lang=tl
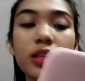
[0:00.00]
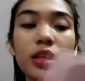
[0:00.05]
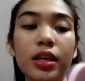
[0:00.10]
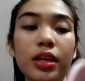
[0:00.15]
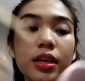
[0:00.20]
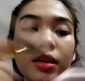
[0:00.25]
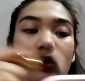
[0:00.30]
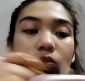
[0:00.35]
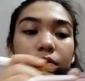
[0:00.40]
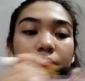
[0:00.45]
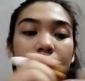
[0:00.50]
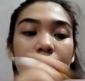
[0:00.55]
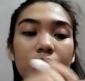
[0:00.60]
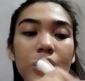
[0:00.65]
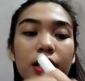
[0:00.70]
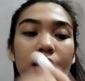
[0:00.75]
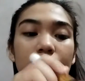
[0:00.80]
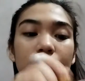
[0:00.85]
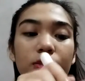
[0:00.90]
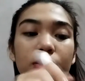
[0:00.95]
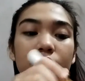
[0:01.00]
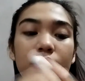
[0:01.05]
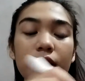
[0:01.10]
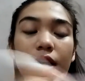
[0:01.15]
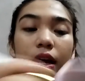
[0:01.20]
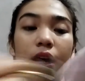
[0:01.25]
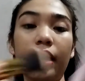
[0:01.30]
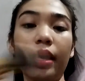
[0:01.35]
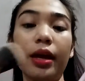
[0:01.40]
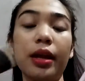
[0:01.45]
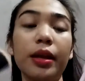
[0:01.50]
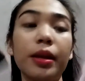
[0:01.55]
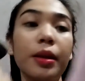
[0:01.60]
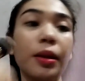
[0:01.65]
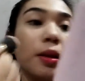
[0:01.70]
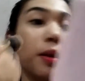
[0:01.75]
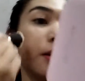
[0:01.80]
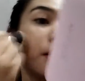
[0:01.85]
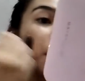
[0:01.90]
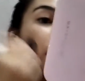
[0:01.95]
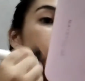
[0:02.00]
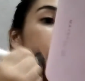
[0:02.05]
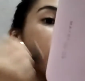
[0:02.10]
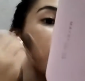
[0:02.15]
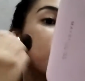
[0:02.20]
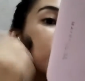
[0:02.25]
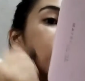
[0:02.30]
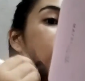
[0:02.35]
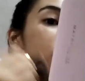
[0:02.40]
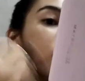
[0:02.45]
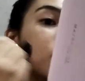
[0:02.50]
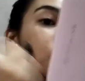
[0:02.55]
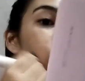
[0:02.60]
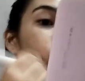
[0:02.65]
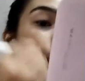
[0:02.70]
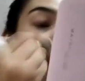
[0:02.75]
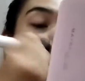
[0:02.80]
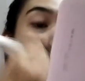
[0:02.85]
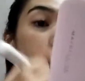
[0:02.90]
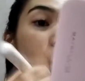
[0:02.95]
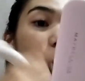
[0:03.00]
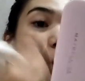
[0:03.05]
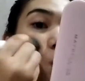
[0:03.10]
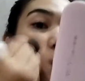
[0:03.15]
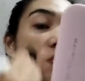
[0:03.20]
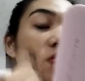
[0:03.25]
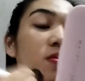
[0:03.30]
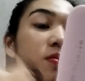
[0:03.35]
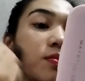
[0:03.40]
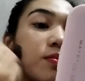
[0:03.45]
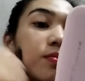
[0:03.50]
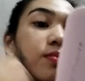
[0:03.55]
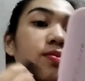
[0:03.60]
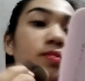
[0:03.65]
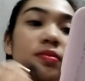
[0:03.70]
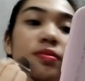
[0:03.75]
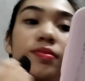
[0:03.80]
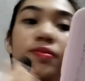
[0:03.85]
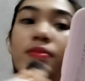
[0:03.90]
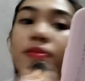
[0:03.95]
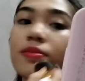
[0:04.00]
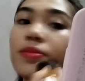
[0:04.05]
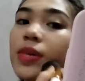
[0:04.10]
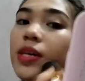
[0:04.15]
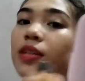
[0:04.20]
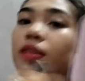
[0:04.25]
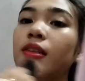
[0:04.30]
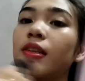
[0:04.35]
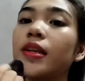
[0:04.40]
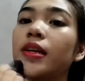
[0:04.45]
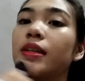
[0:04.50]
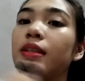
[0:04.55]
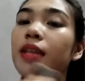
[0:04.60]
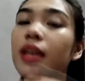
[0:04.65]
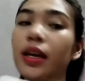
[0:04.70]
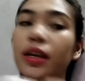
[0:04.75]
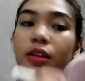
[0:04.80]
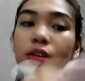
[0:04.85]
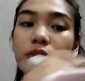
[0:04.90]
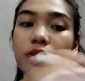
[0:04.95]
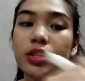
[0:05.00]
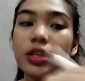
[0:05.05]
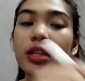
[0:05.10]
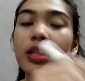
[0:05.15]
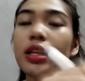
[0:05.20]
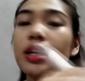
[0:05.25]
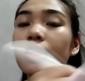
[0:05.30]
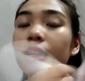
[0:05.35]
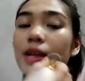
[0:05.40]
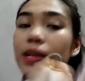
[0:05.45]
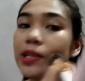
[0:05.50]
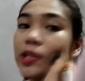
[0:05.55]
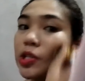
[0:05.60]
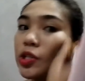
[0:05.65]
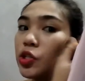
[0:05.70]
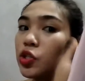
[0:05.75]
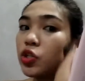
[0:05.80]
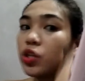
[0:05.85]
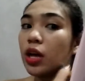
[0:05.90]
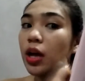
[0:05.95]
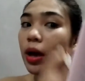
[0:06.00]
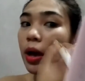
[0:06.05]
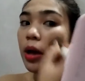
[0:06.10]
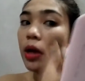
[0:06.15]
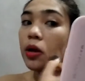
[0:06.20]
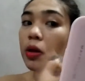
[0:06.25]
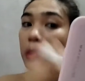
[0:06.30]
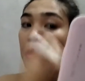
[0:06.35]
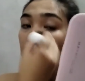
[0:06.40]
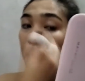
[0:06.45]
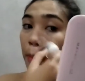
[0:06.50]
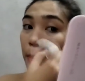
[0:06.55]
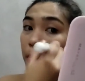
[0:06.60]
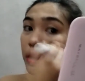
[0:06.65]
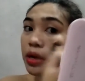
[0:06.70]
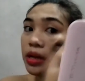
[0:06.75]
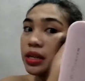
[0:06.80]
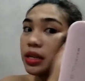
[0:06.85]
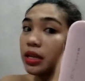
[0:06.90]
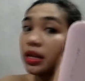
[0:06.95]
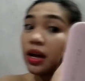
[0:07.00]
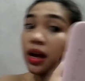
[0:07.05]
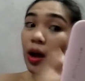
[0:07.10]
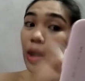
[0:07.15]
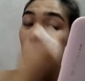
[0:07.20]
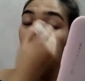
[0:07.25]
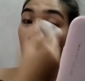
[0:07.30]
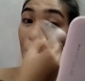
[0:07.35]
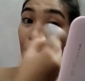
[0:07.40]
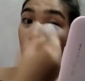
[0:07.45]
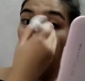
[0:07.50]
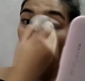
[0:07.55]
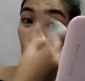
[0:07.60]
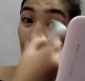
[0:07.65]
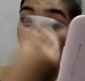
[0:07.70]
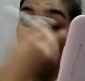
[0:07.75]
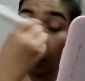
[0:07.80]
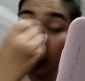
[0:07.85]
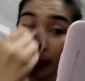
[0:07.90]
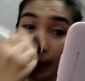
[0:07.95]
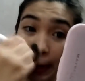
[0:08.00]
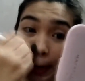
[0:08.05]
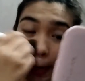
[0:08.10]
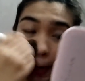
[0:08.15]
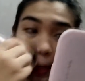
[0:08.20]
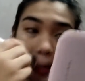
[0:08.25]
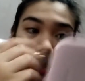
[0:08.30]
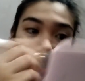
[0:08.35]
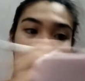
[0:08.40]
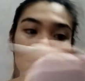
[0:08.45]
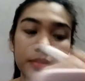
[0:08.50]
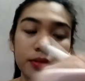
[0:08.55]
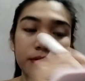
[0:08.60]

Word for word: kasi matagal na sa akin. So, ano lang tayo. Set lang natin para hindi lang ako mag-oil girl.